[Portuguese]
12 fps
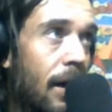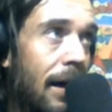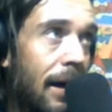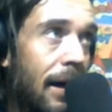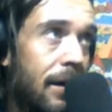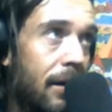
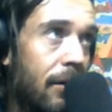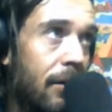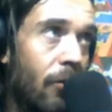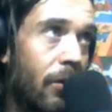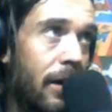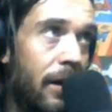Aqui eu
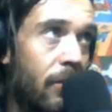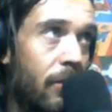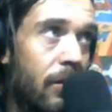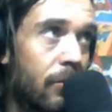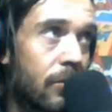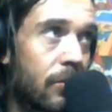creio
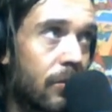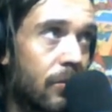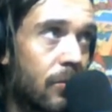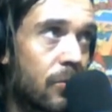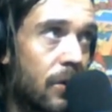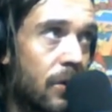que
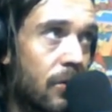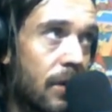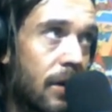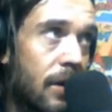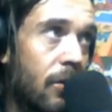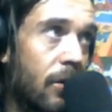os seus
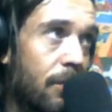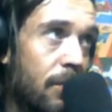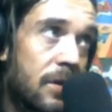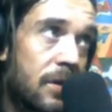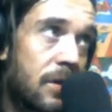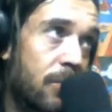aqui, ó, tipo,
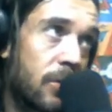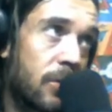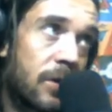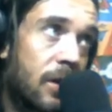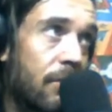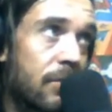esse
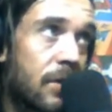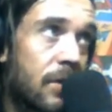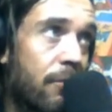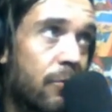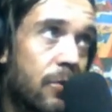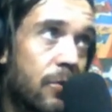dispositivo está
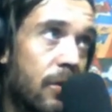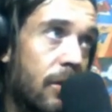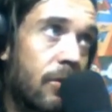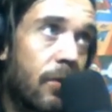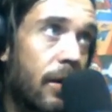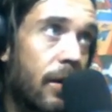funcionando
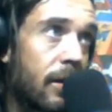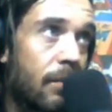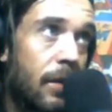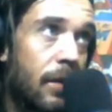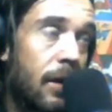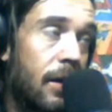
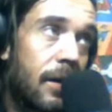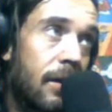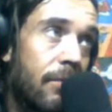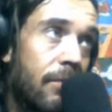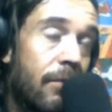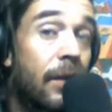corretamente,
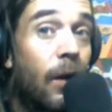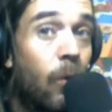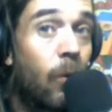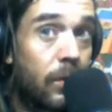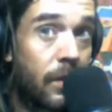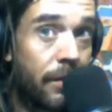vai estar tá
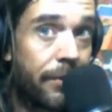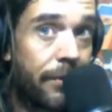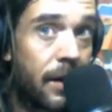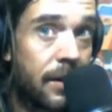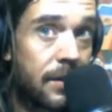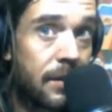outra
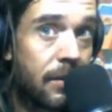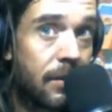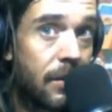frase.